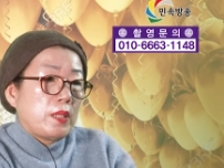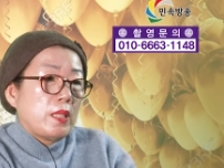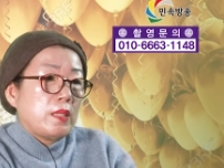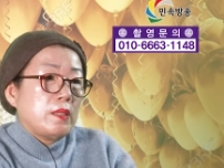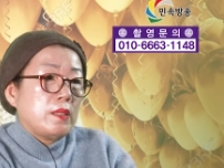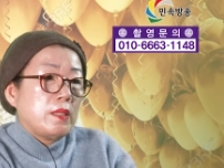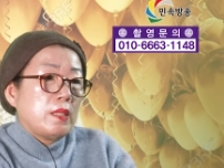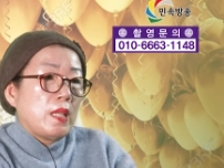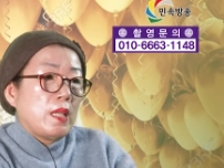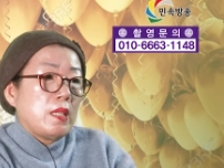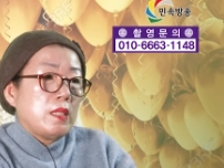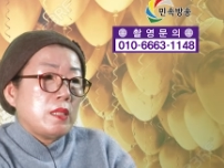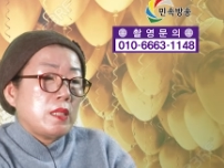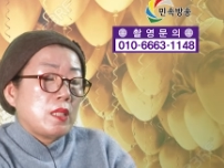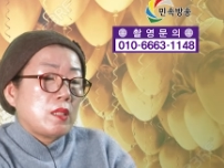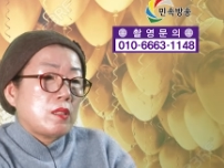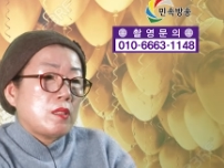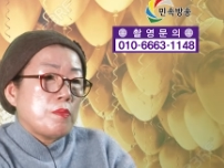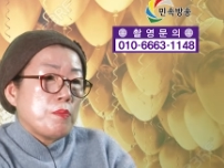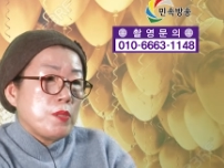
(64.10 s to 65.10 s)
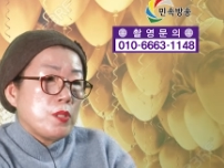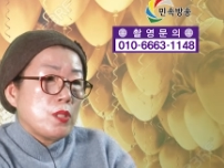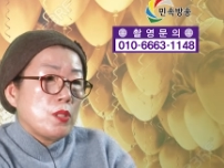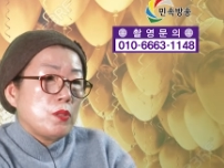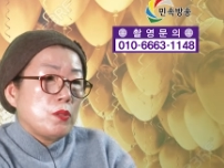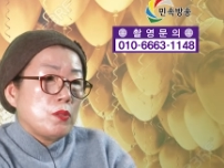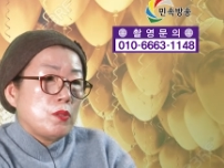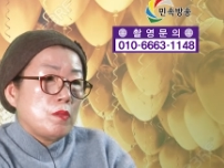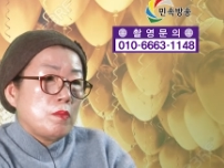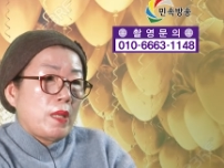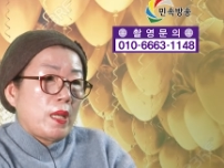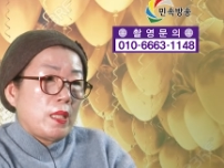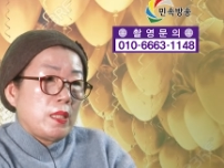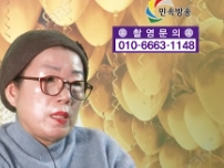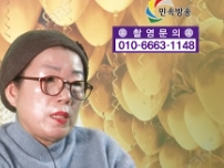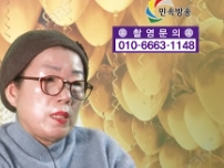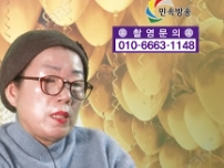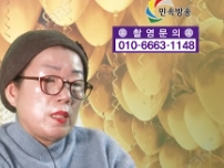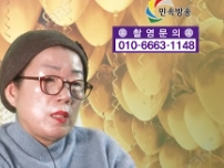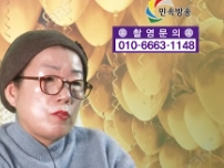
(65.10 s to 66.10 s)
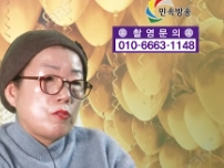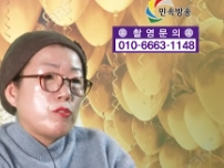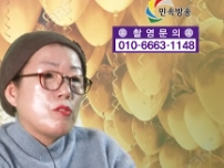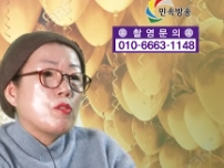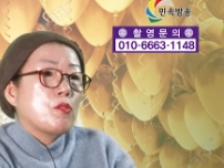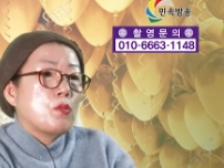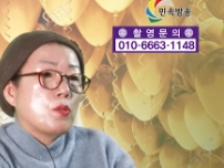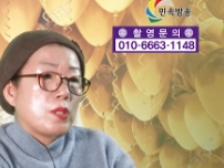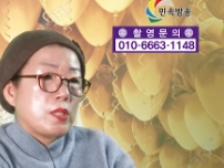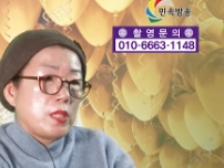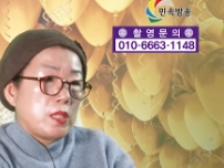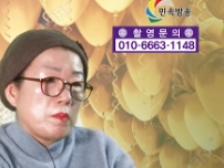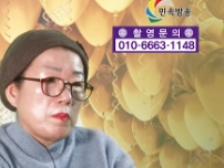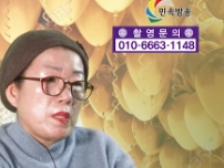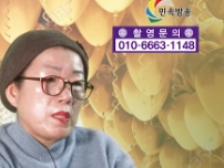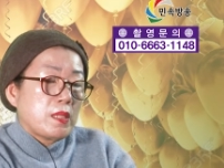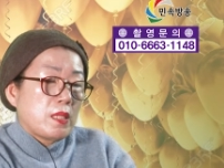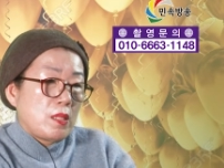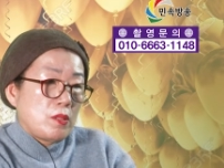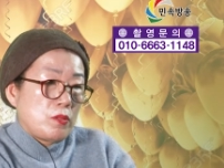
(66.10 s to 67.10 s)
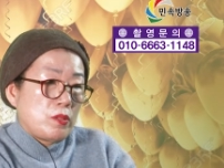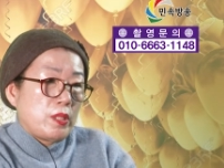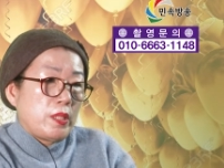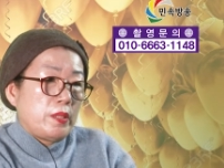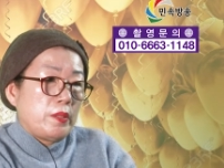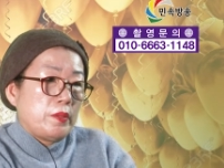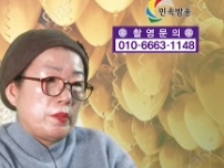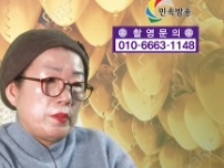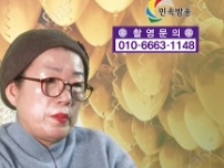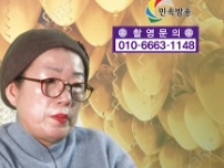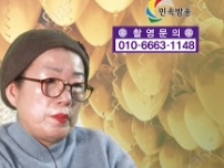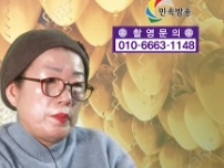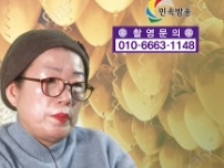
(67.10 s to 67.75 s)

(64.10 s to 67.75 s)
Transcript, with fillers: 되는데 이제 금전으로 많이 굴곡이 심한 사주예요.